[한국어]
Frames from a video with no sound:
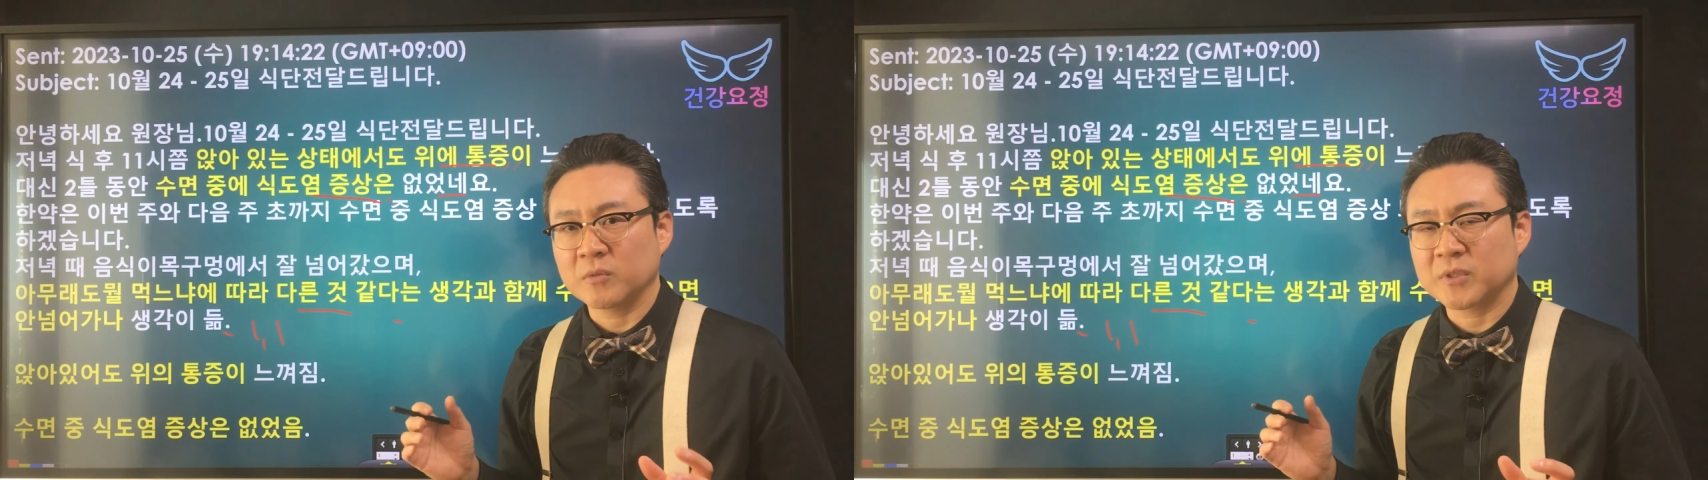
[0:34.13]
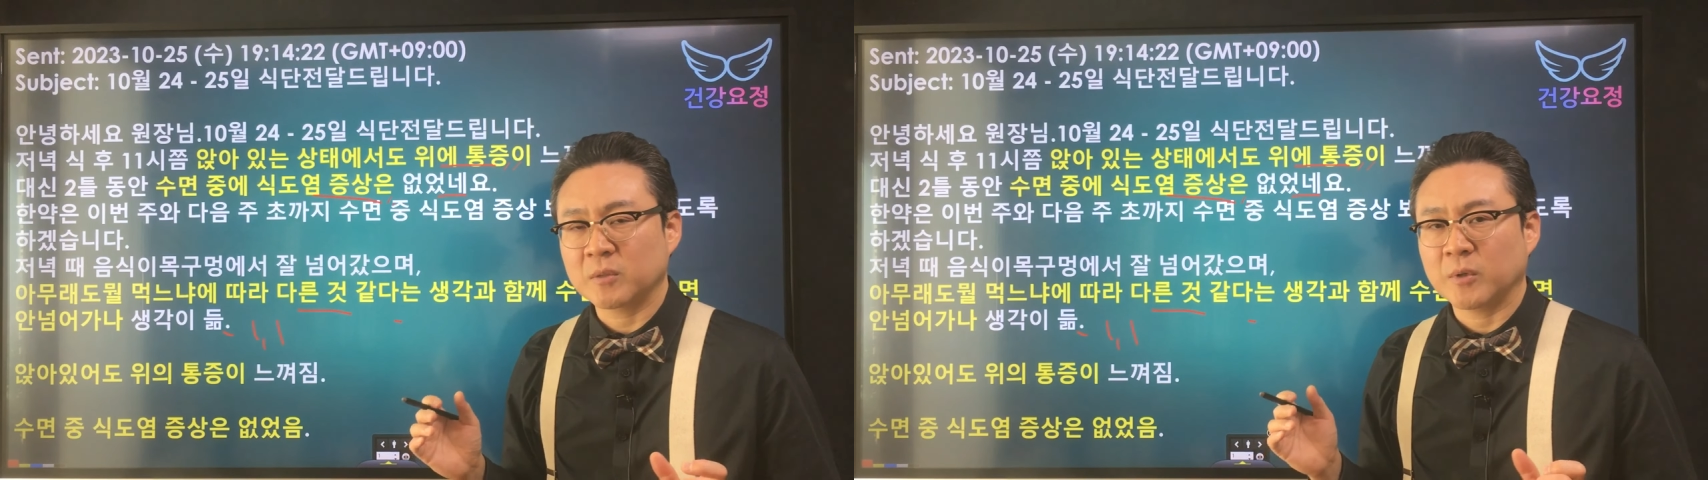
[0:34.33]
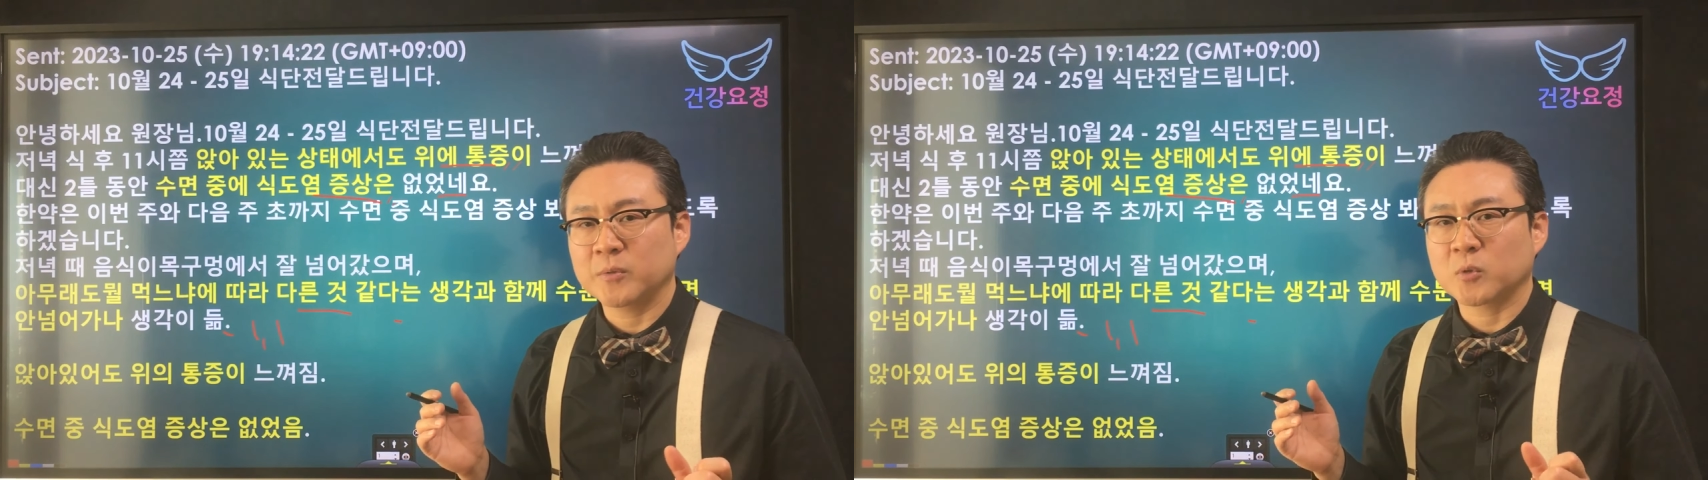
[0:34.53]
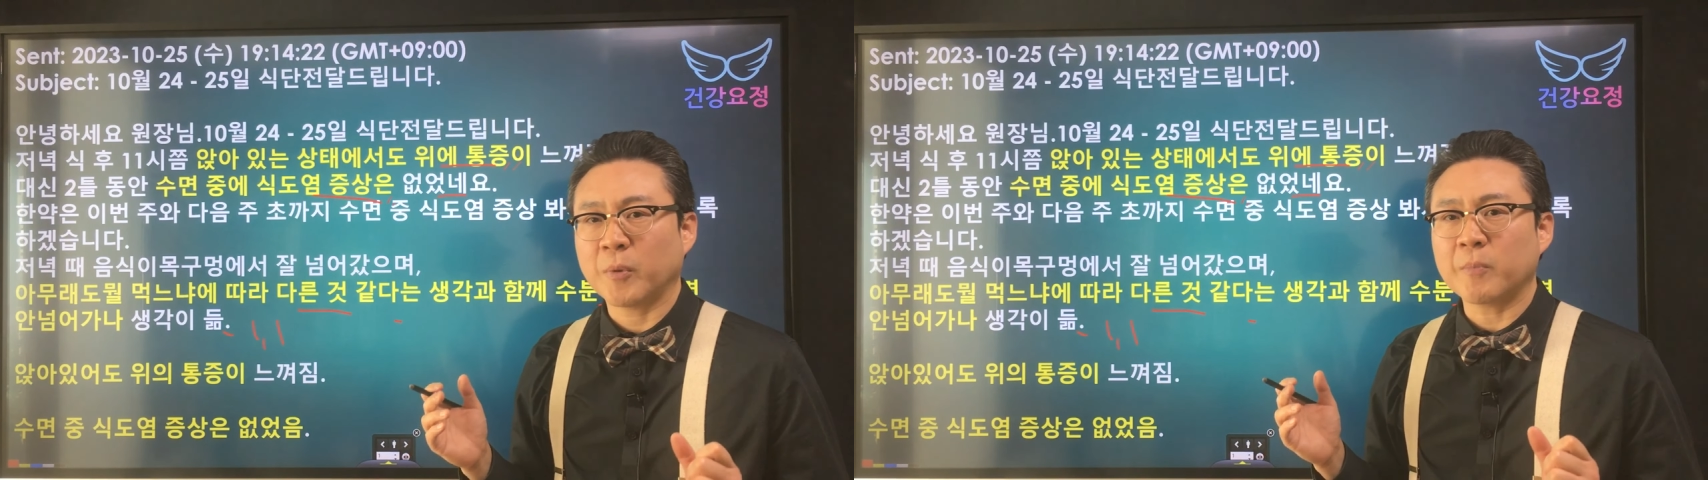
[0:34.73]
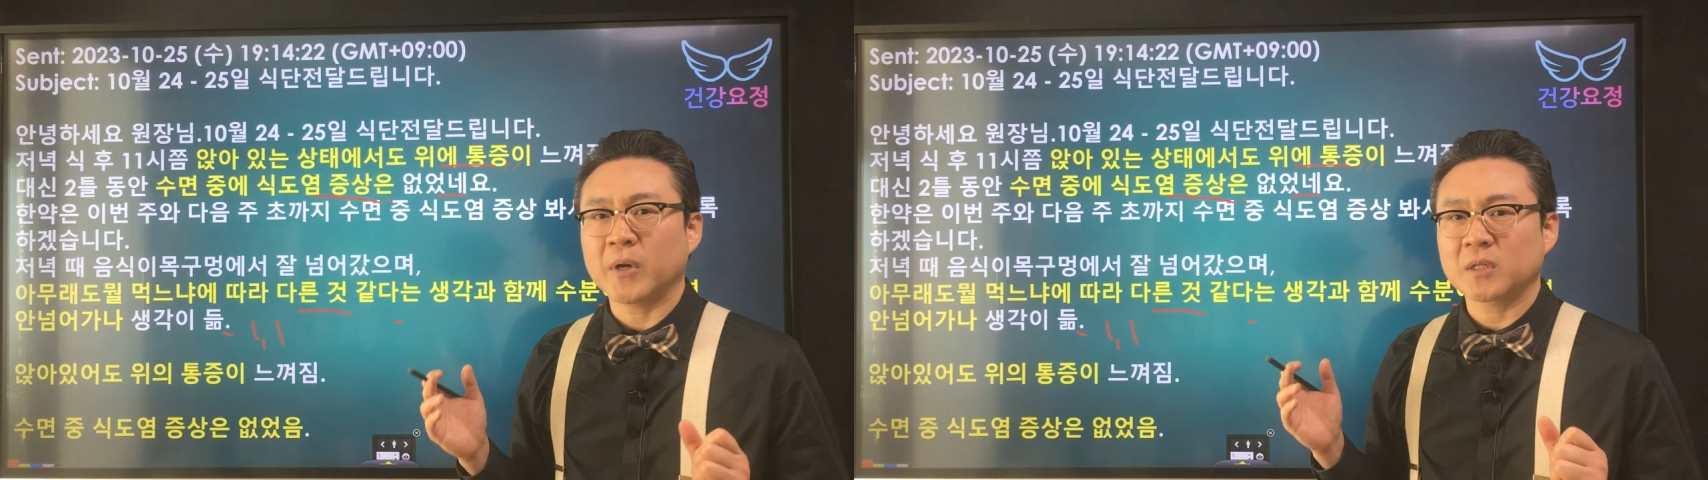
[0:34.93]
음식을 먹으면 좀
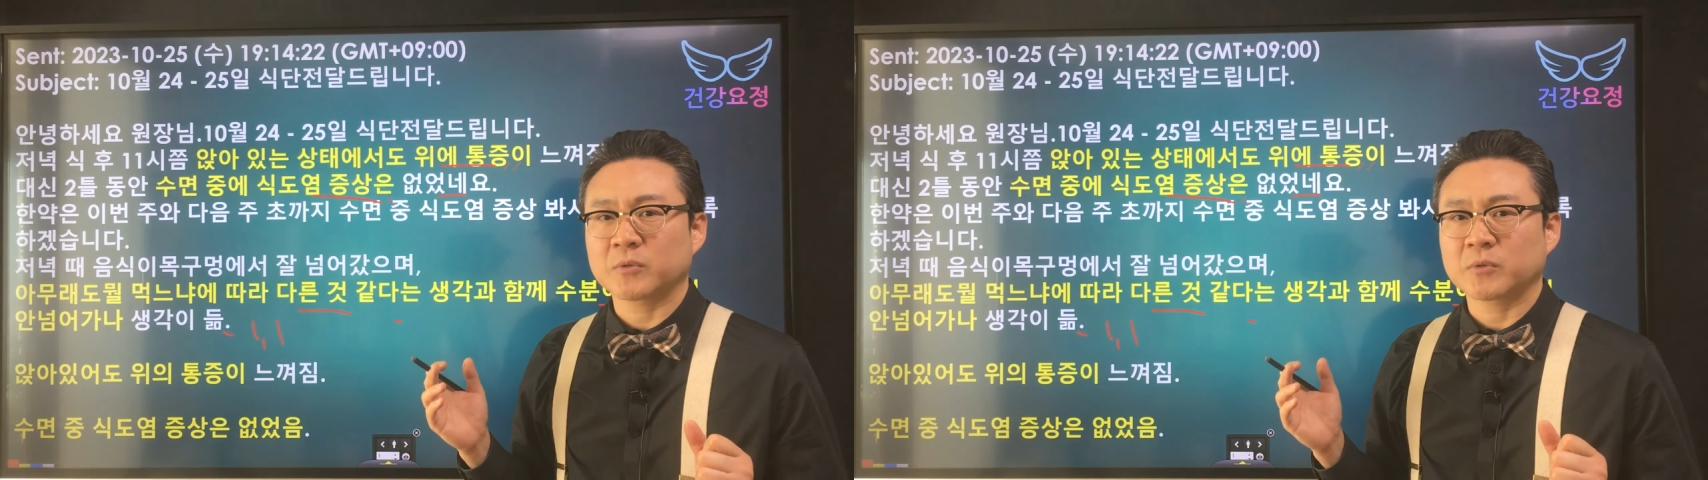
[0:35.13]
뻑뻑하다